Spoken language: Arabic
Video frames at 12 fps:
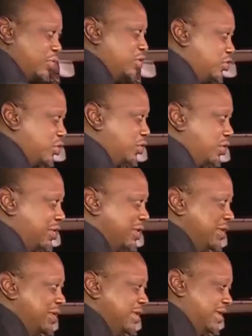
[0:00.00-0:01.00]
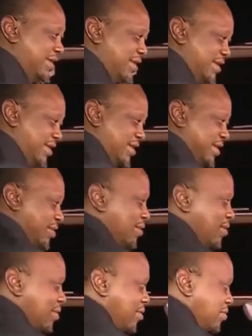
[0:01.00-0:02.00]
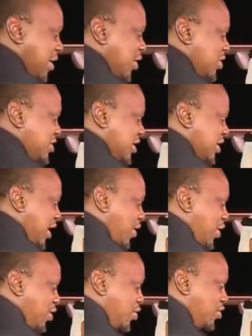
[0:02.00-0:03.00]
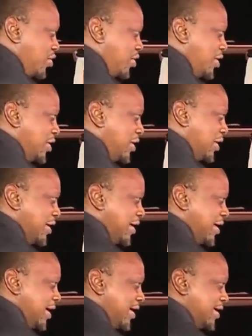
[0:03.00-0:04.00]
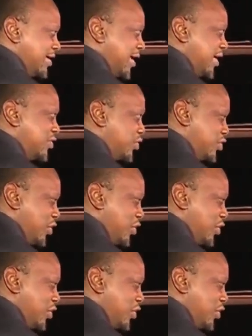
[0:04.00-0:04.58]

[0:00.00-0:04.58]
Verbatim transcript: محمد بن عبد الرحمن بن عبد العزيز نائب أمير منطقة الرياض وأمين منطقة